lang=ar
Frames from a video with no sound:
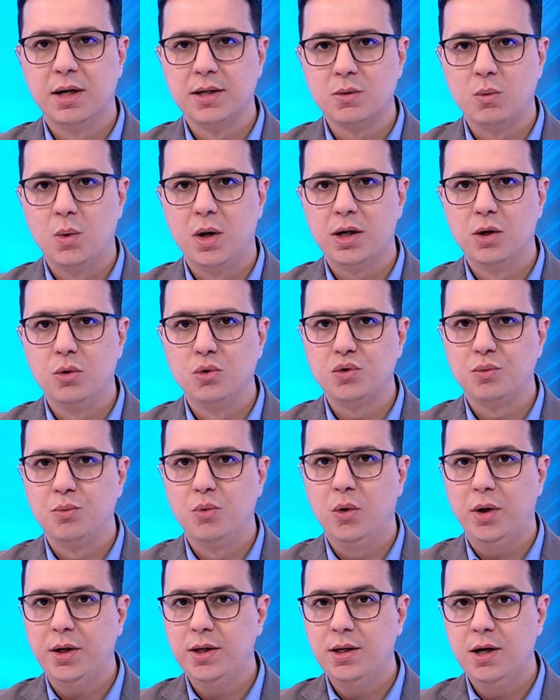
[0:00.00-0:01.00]
بالأسواق
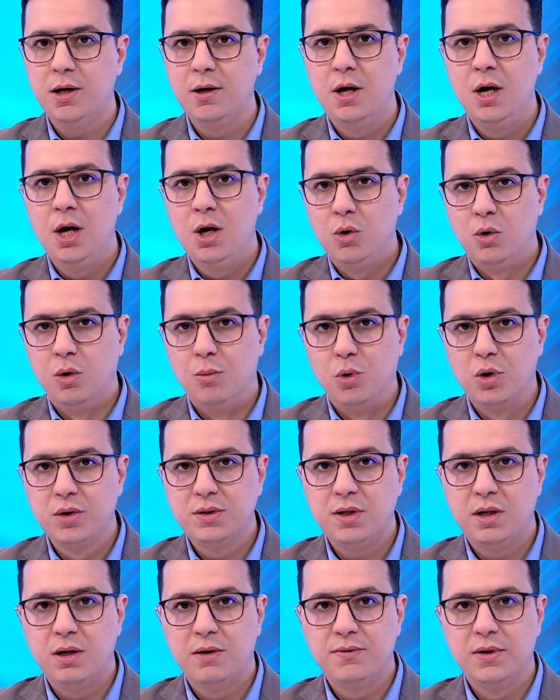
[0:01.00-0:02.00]
الأسبوعية
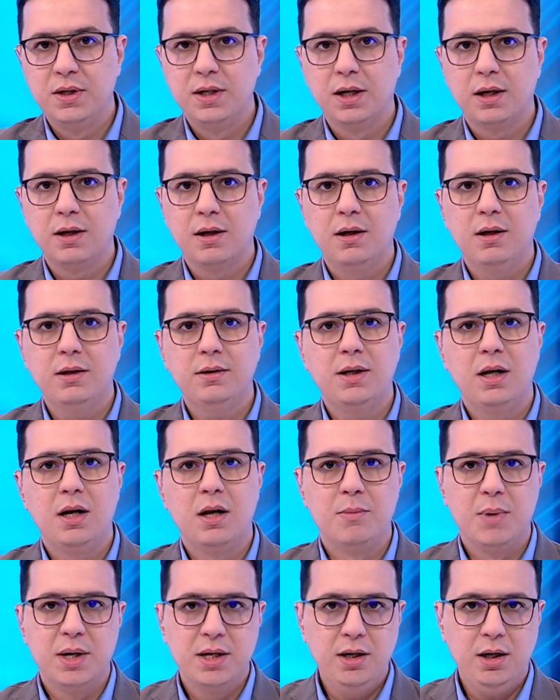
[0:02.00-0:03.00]
ومختلف نقاط
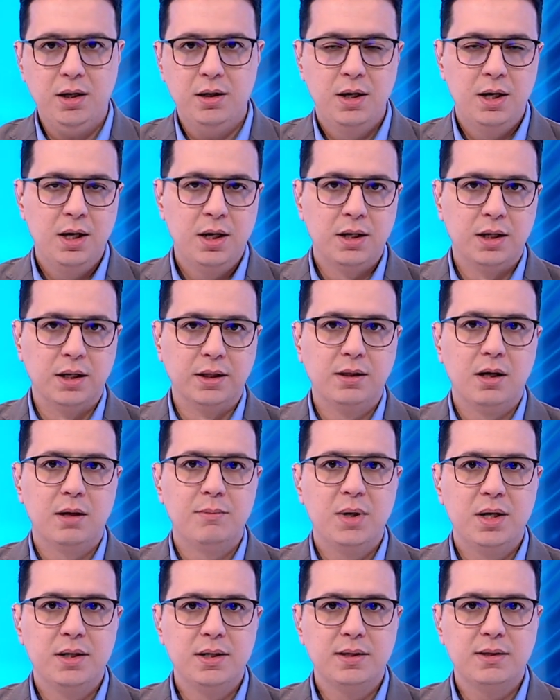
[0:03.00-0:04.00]
البيع
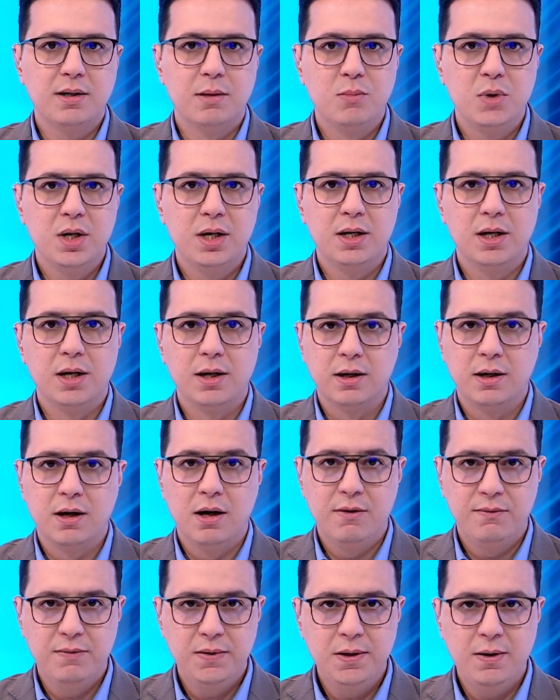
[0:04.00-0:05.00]
لضمان تموين
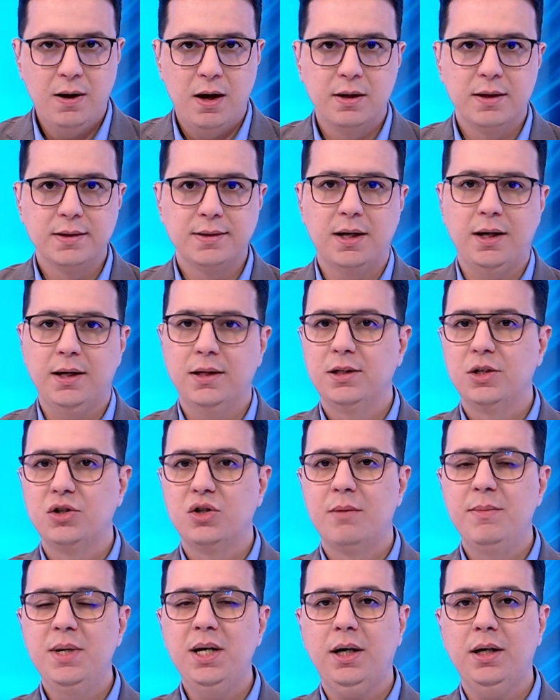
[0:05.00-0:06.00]
كاف على صعيد
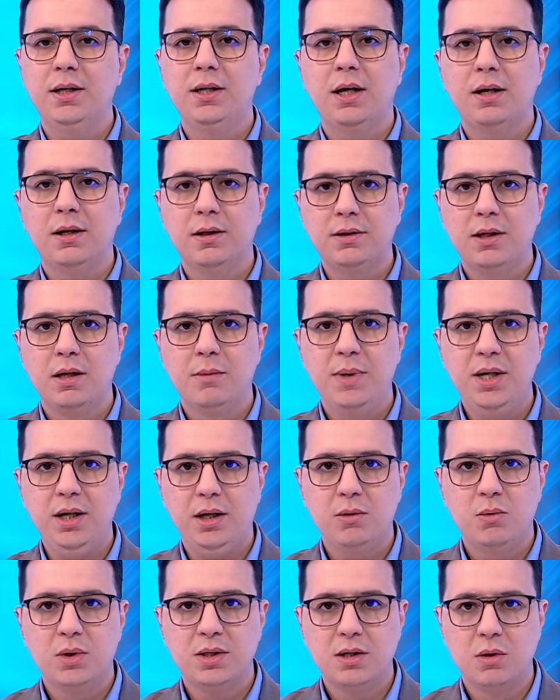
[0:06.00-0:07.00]
جميع نقاط
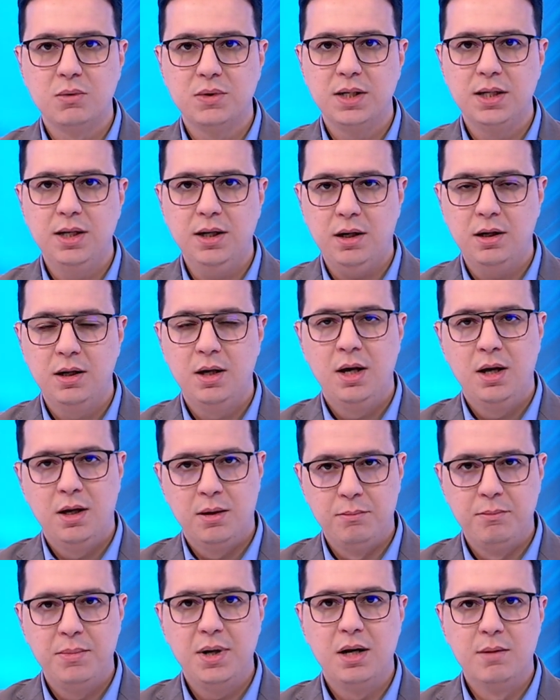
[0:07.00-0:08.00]
البيع والتوزيع
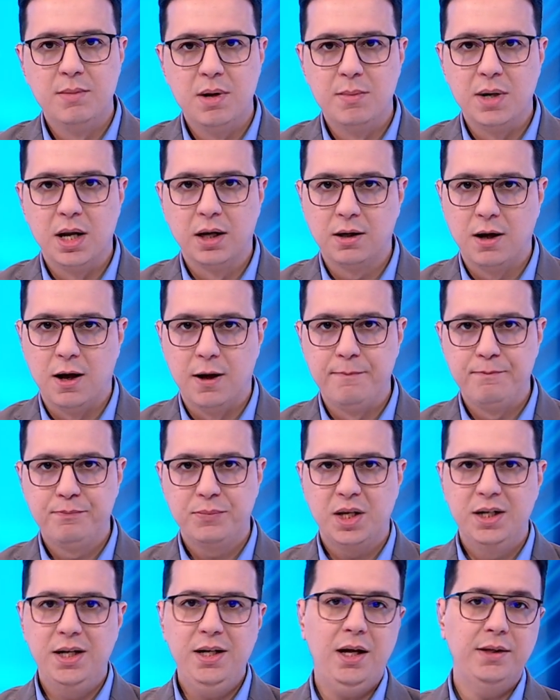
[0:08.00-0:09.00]
بالمملكة
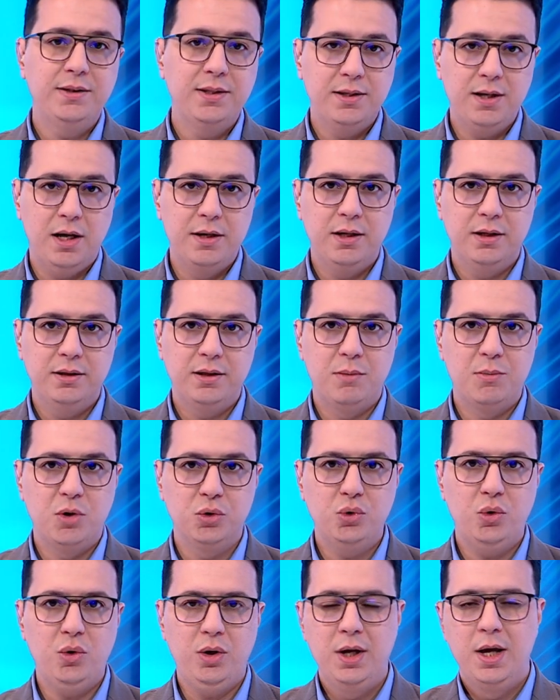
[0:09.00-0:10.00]
للحديث عن هذا
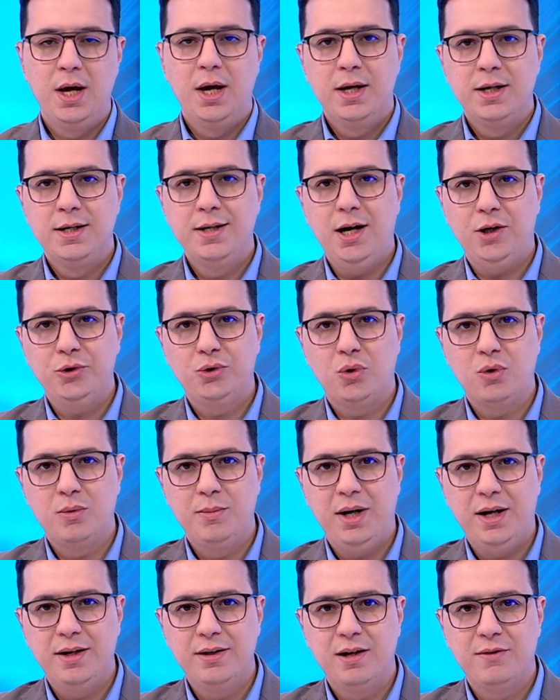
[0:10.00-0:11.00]
الموضوع
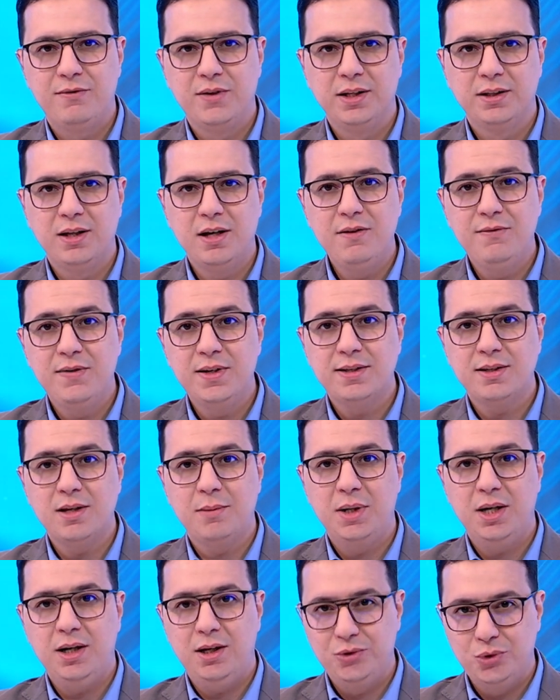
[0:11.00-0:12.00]
يحضر معنا في ضيف
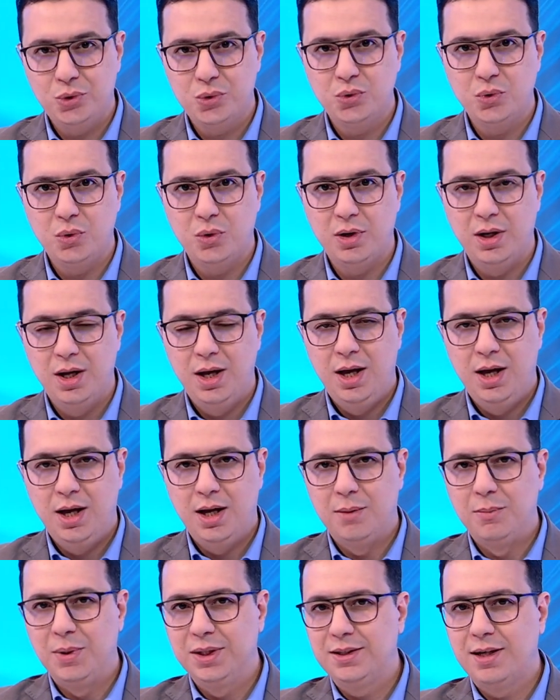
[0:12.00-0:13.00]
الصباح الدكتور
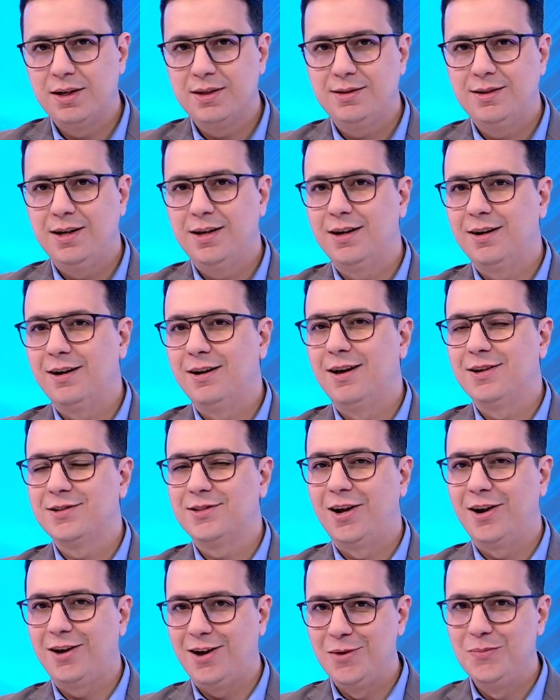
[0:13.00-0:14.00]
بدر الزاهر
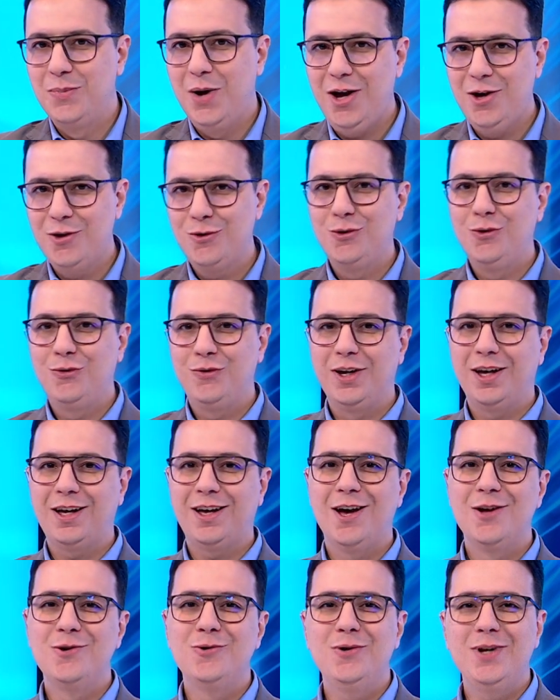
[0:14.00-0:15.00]
الأزرق الباحث في
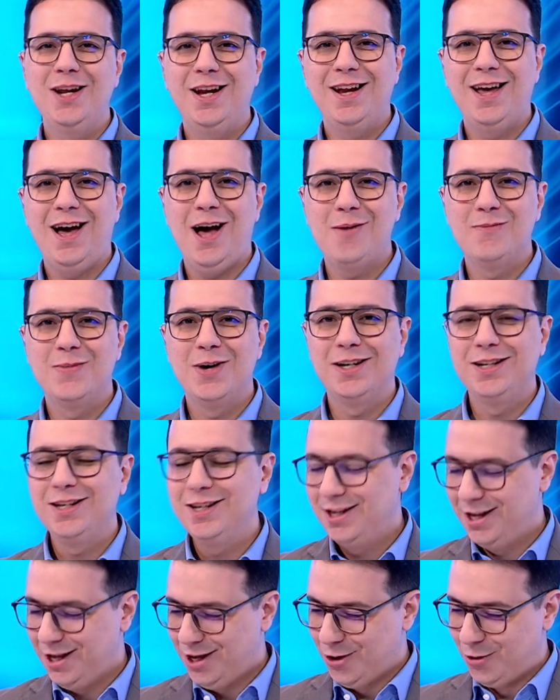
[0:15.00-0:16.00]
قانون
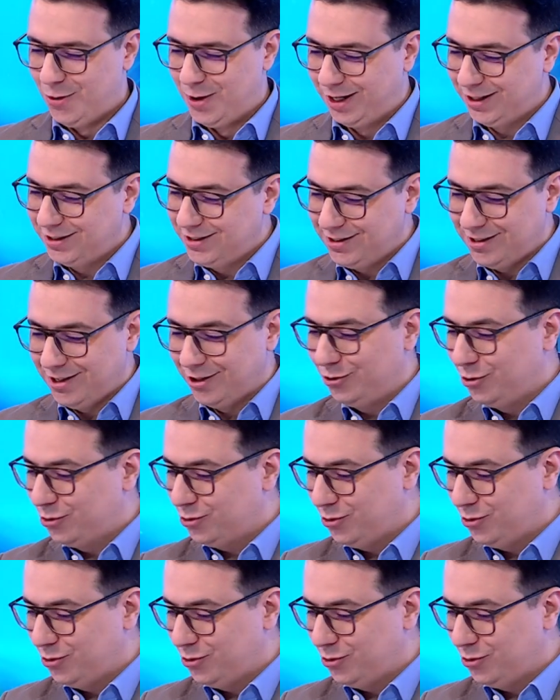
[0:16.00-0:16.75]
الأعمال والاقتصاد